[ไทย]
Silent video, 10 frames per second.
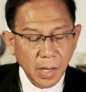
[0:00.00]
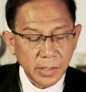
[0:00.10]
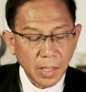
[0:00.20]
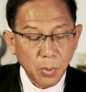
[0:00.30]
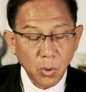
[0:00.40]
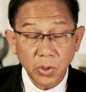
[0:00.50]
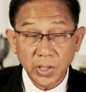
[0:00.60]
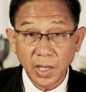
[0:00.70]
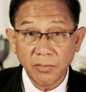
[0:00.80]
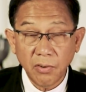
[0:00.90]
อาจารย์ปโล
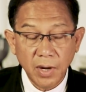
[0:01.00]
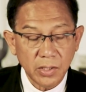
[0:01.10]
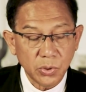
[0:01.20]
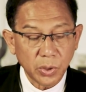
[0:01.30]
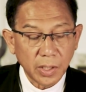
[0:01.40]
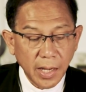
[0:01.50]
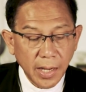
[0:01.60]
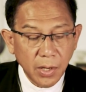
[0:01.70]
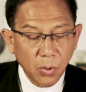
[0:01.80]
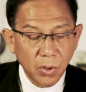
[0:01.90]
เขียนไว้ว่าสุด
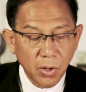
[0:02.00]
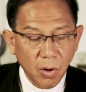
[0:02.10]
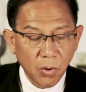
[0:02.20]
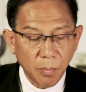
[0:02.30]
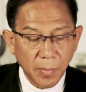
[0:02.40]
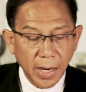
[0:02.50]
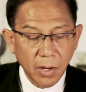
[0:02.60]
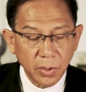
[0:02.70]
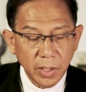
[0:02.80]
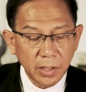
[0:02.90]
ท้ายคนนอกกฎหมาย
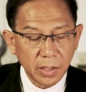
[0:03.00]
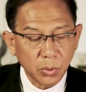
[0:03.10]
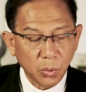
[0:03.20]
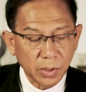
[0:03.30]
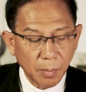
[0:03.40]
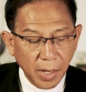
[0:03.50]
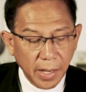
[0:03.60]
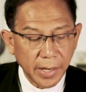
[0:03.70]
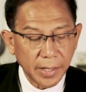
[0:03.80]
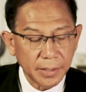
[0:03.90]
เหล่านี้จะถูกทำ
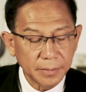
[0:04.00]
ลาย